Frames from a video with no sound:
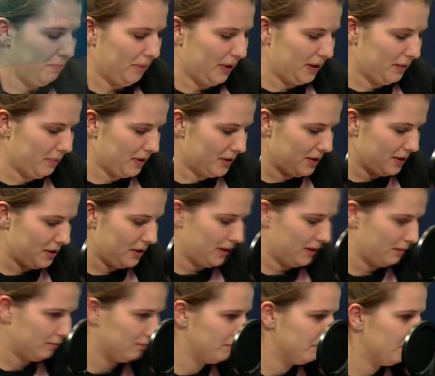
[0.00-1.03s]
Panie prezesie,
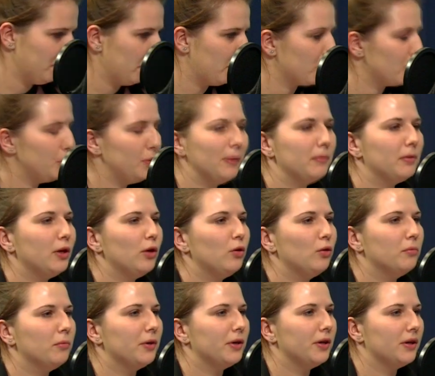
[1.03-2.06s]
poprosiłam
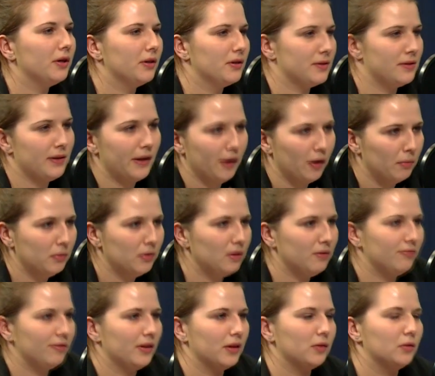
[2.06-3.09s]
kilku moich znajomych
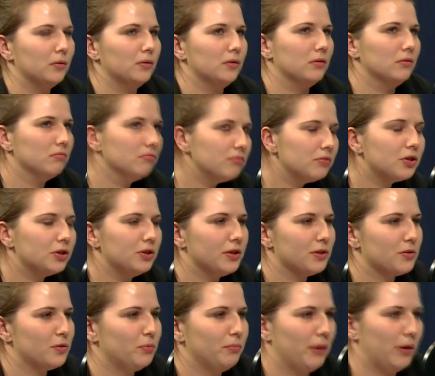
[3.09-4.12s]
w wieku
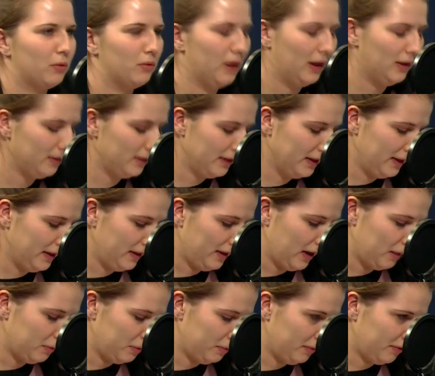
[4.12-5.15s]
30 paru lat,
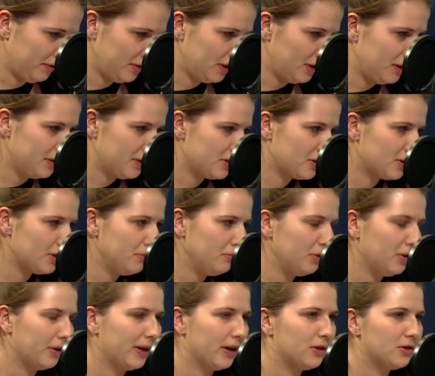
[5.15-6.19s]
aby powiedzieli, z czym
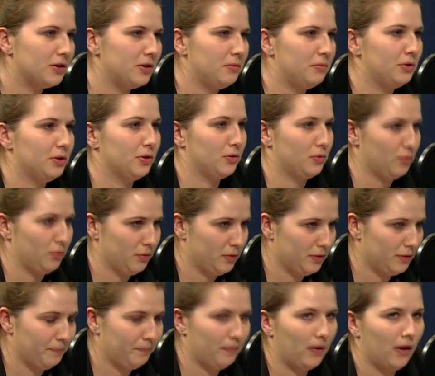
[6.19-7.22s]
kojarzy im się ZUS.